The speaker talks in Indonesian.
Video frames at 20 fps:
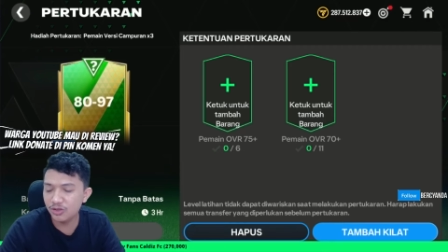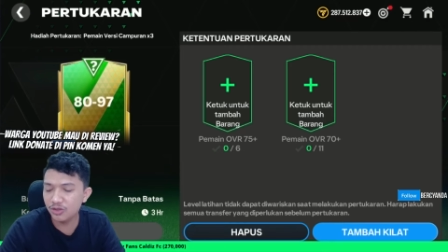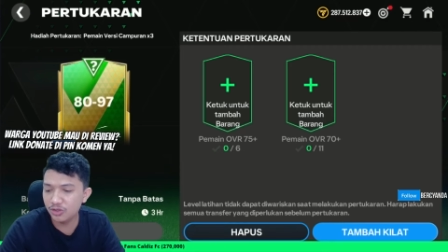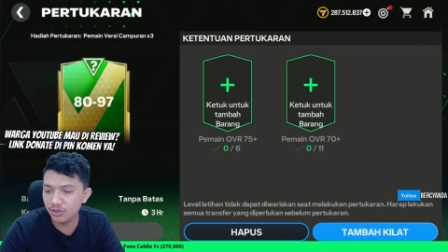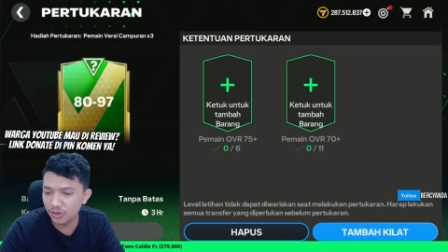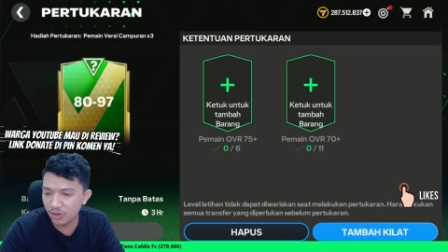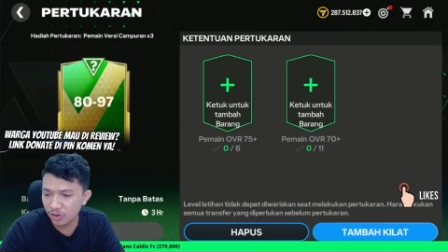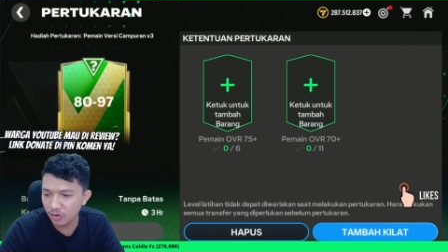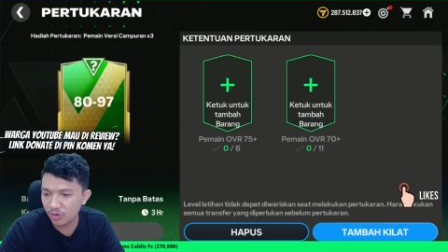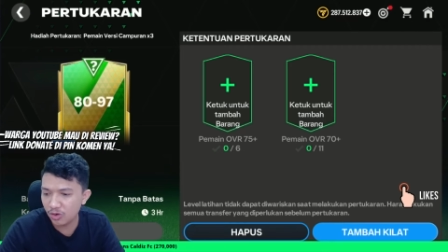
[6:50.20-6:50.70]

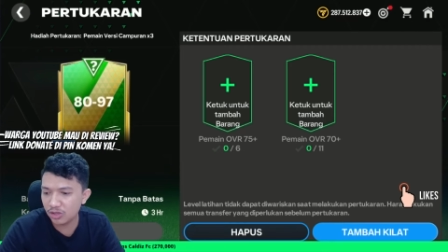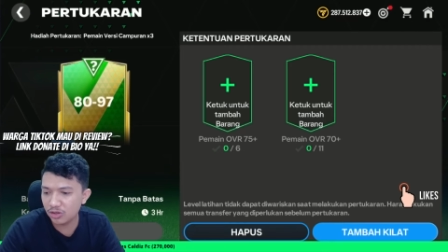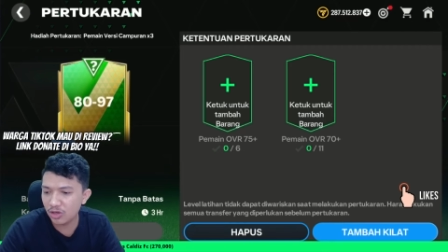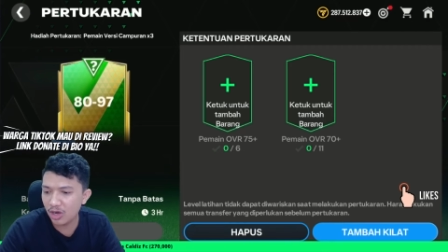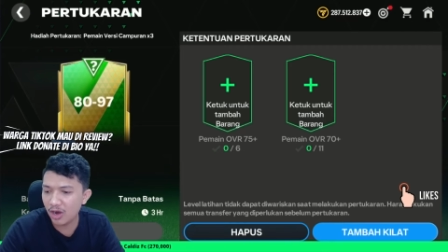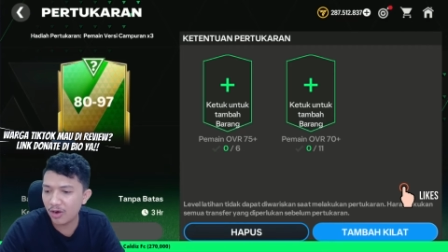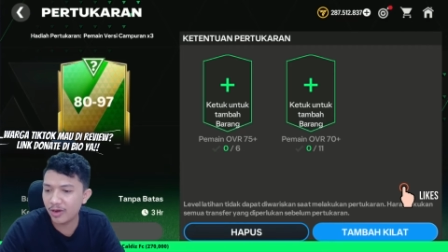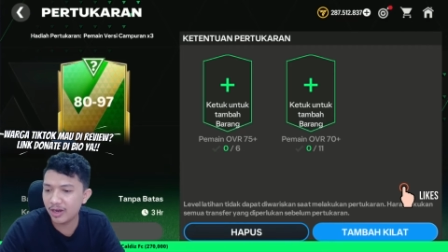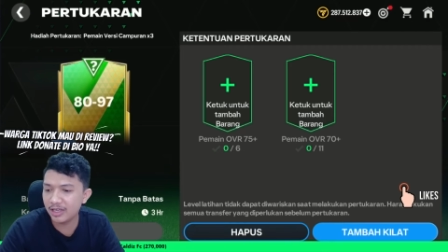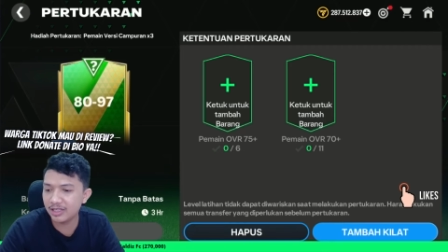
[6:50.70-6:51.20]
jujur gue itu
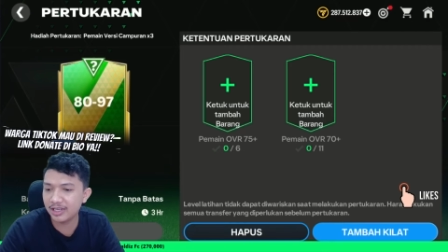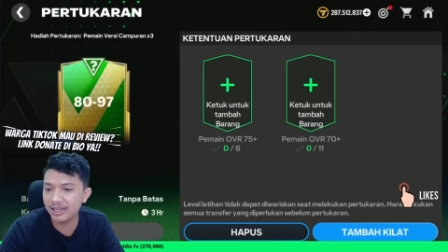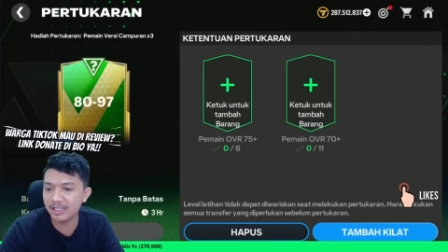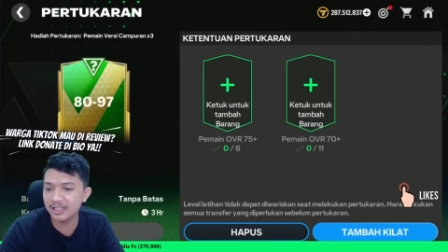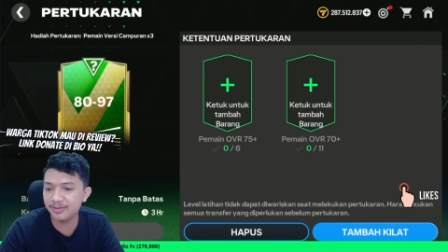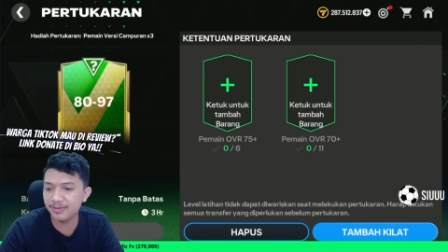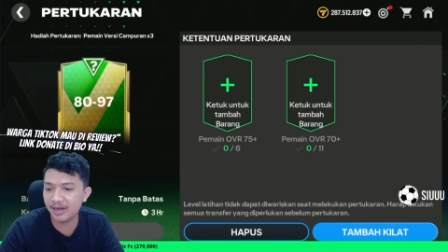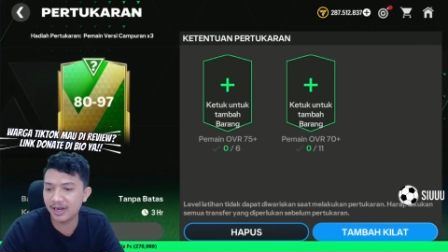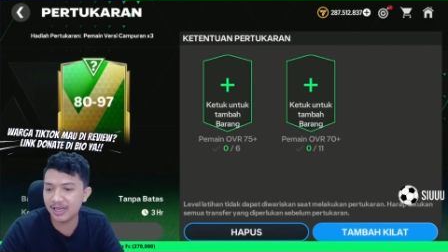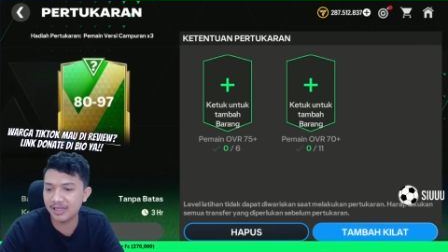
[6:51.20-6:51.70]
awalnya
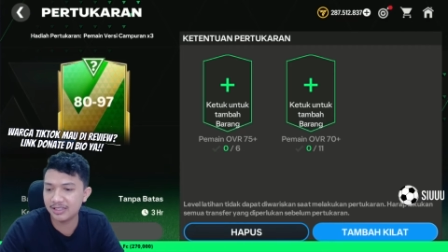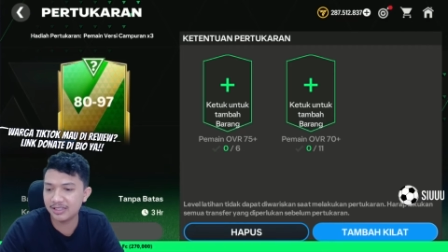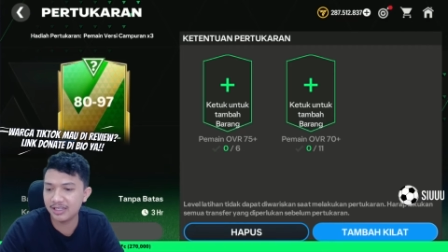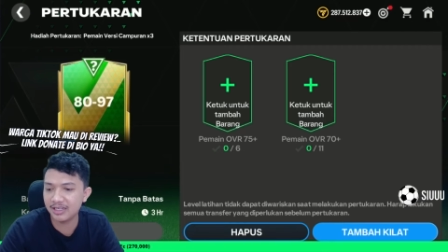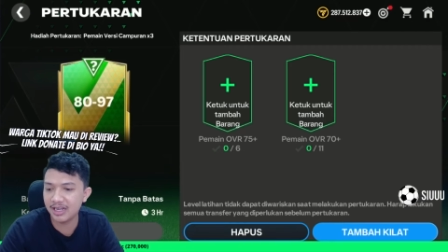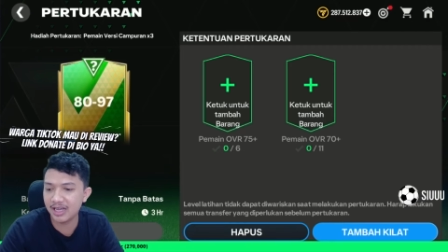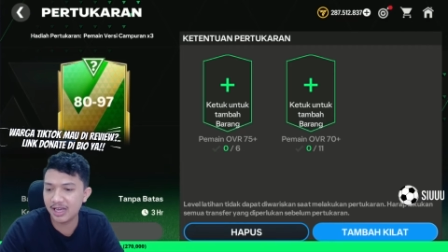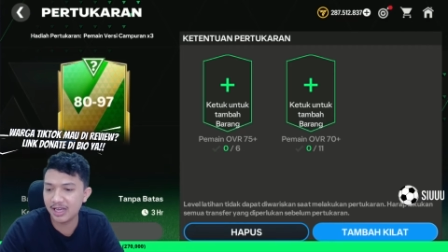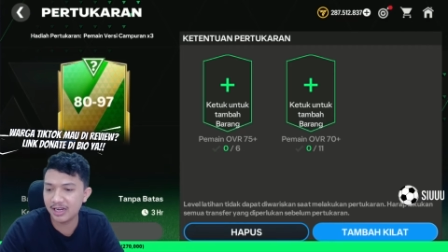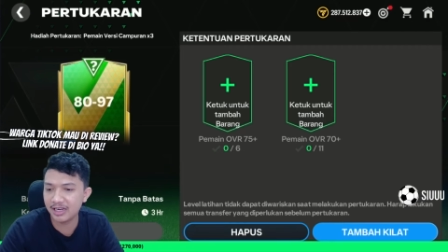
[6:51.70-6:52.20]
terinspirasi
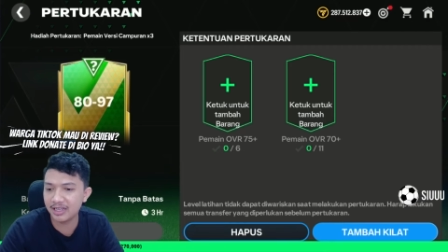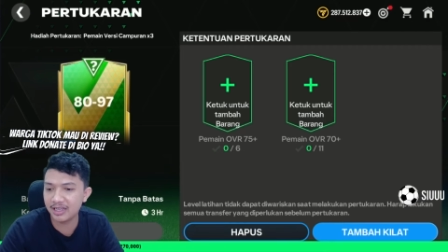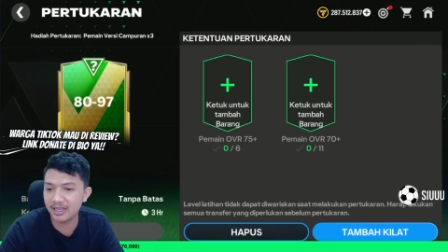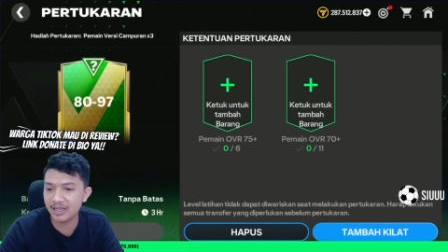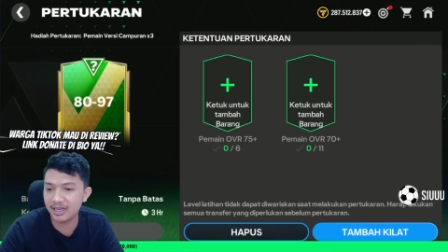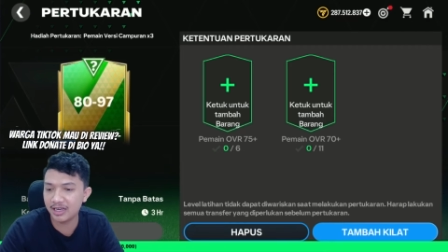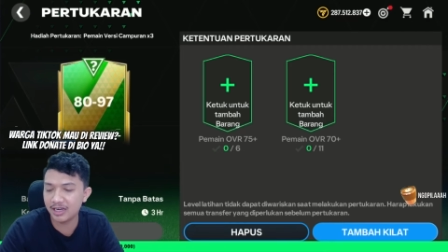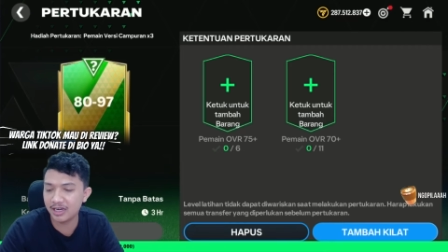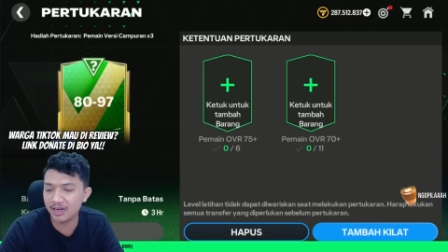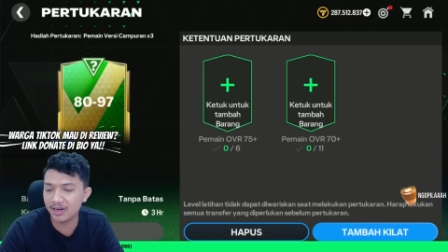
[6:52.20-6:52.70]
dari
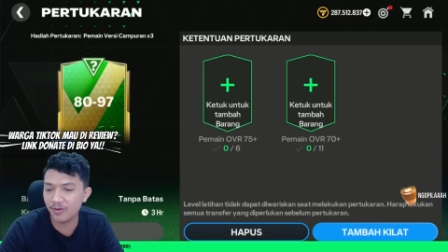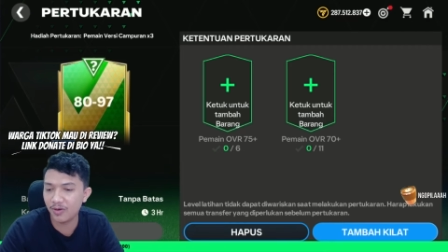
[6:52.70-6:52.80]
uh,